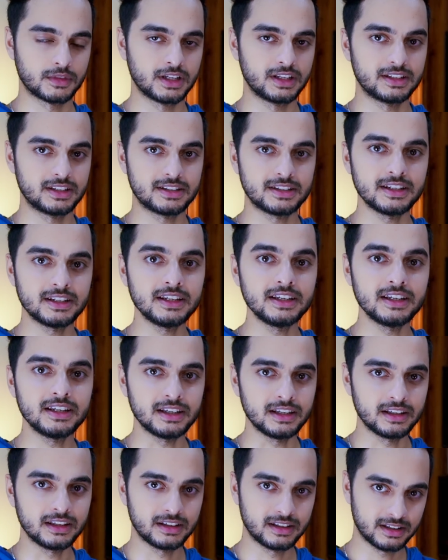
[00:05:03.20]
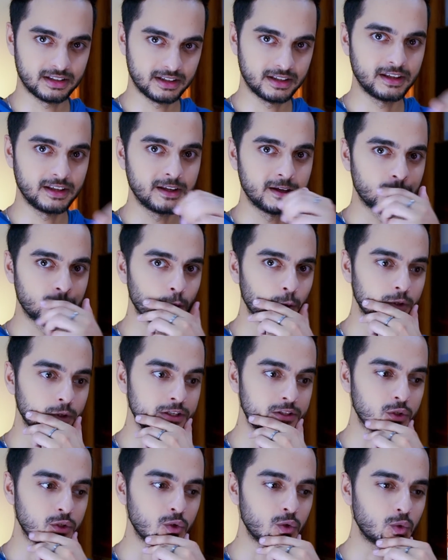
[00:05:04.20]
Sí.
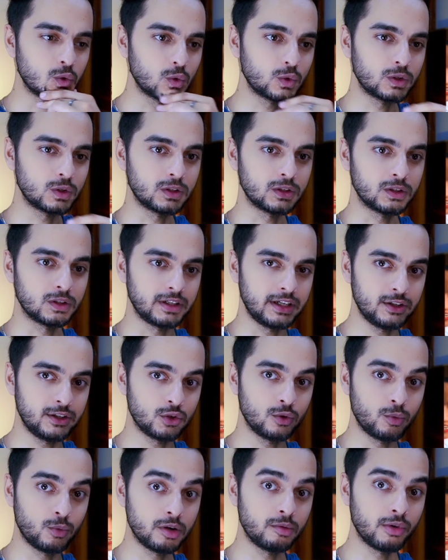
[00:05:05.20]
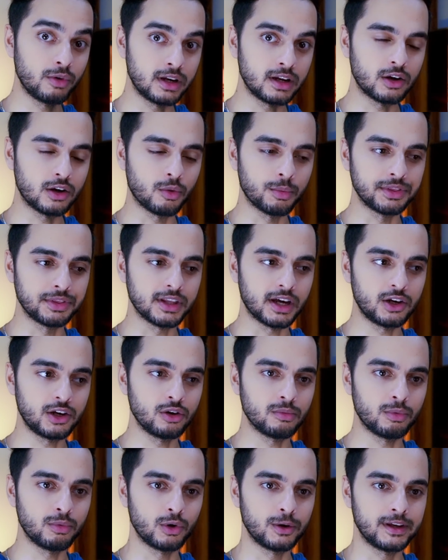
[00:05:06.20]
hizo, eh, hizo muy buen comentario
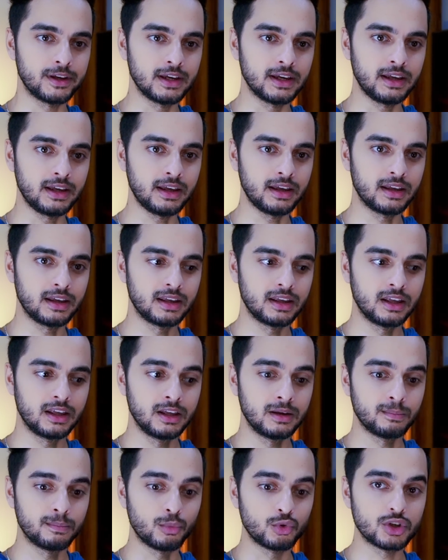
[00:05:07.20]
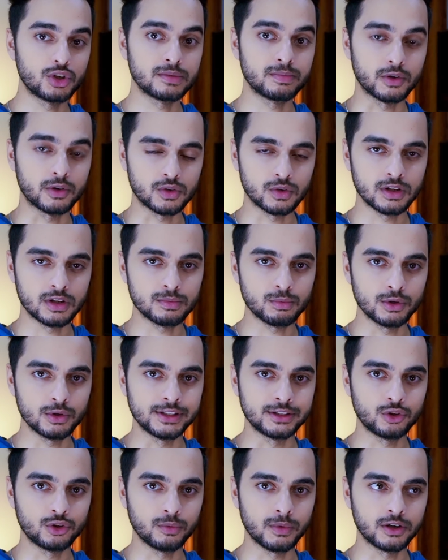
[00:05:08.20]
porque muchas personas
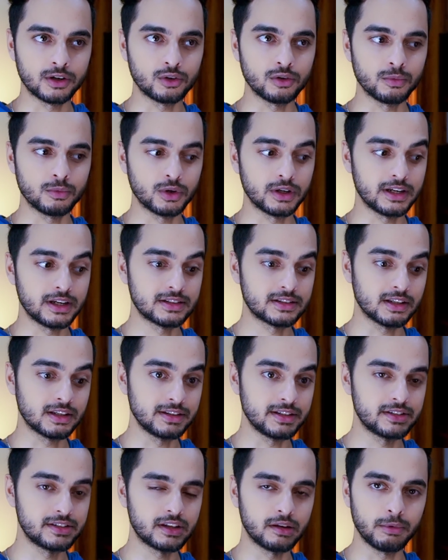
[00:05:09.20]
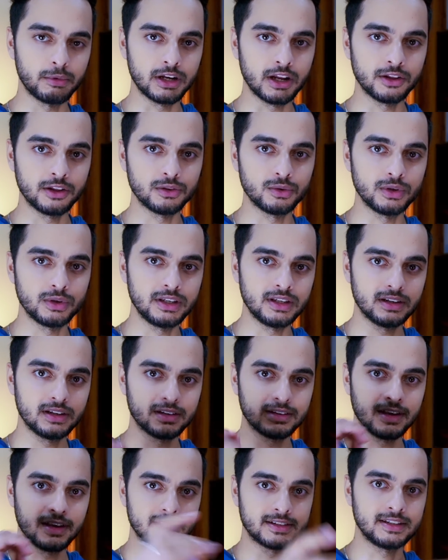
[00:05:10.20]
pueden tomar como que están discriminando y
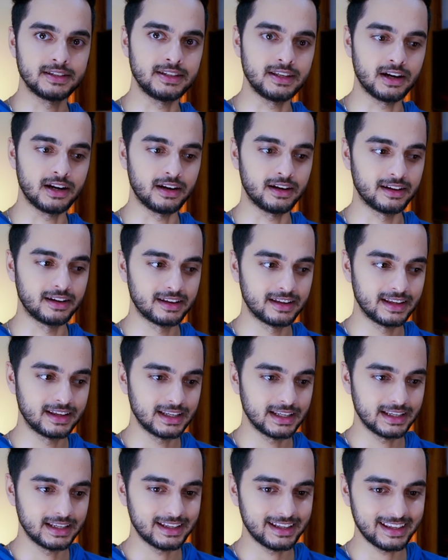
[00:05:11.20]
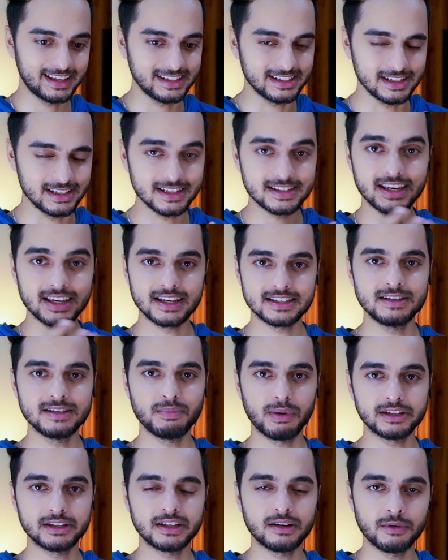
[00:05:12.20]
así tiran. Y es que así
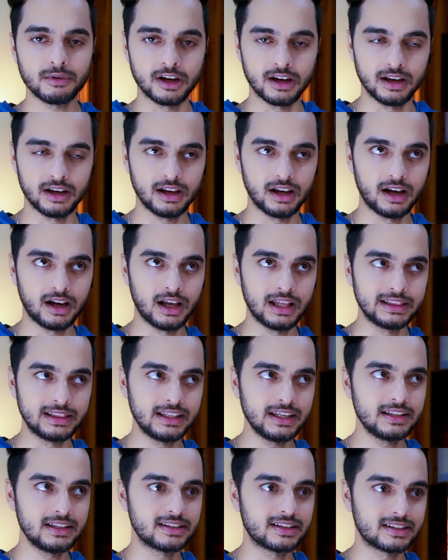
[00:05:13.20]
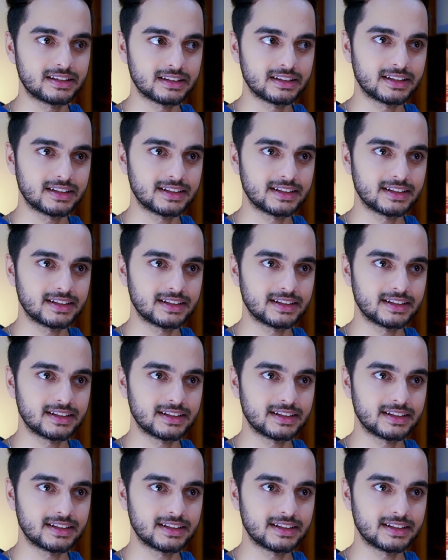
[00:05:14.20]
pasaba. Antes